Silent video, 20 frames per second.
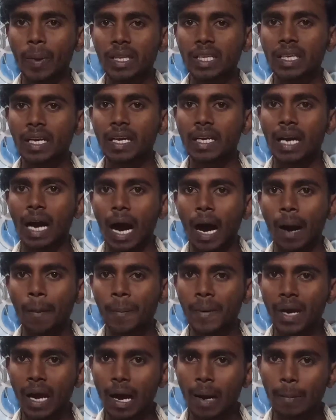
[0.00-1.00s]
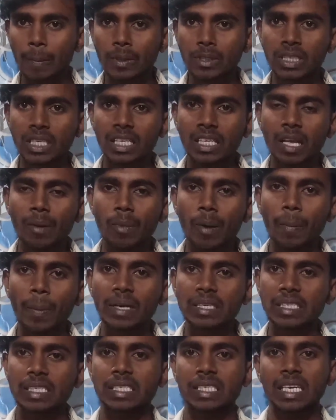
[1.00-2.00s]
बात यह है कि आप यहाँ पर जितना भी
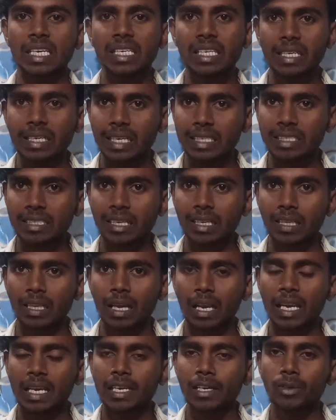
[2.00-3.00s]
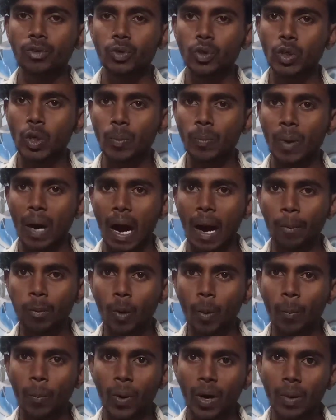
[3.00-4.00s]
पैसा चाहे निकाल सकते हैं लेकिन यूट्यूब पर
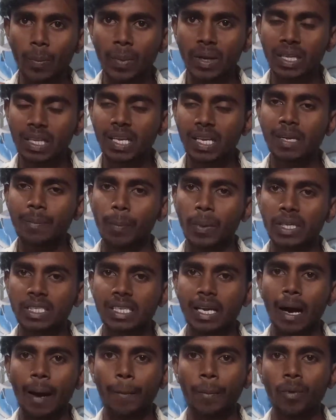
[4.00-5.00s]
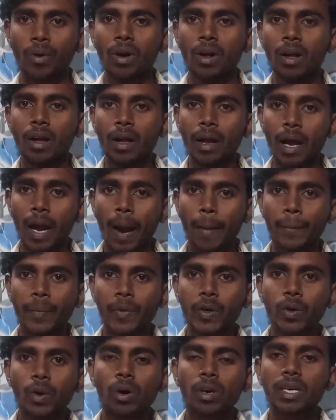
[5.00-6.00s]
आपको पर मंथ ही पैसा आप
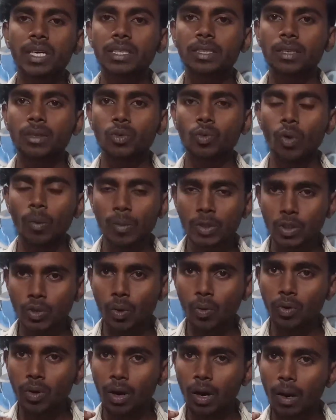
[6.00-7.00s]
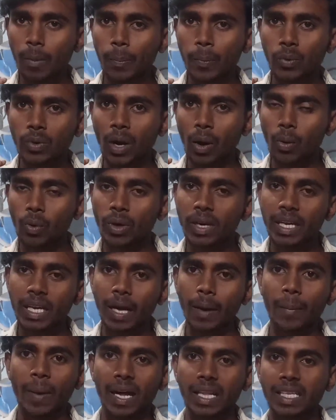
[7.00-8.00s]
विड्रोल कर सकते हो वो भी सौ डॉलर पूरा होने
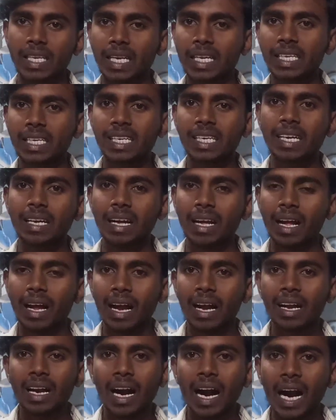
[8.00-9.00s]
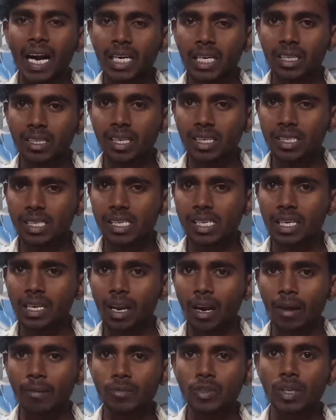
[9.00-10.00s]
के बाद यानी कि आठ दस हज़ार
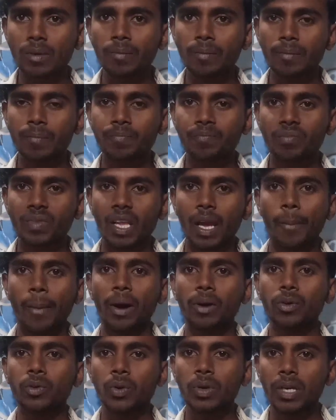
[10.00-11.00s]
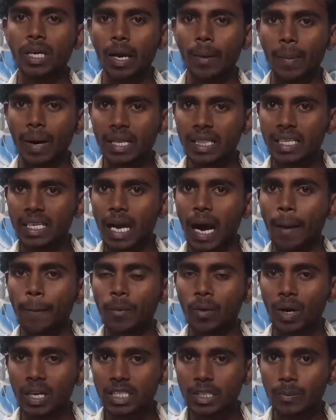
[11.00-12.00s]
के लमसम अमाउंट होने के बाद ही
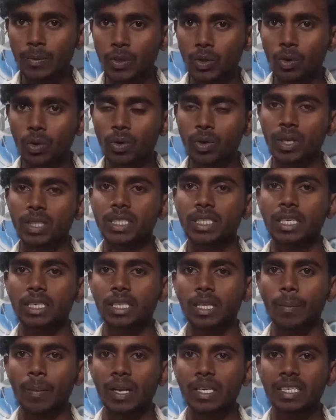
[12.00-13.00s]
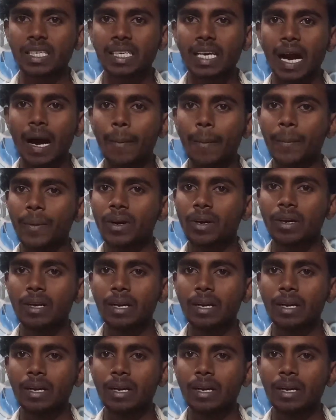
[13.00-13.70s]
आप वहाँ से विड्रॉ कर सकते हैं बल्कि यहाँ पर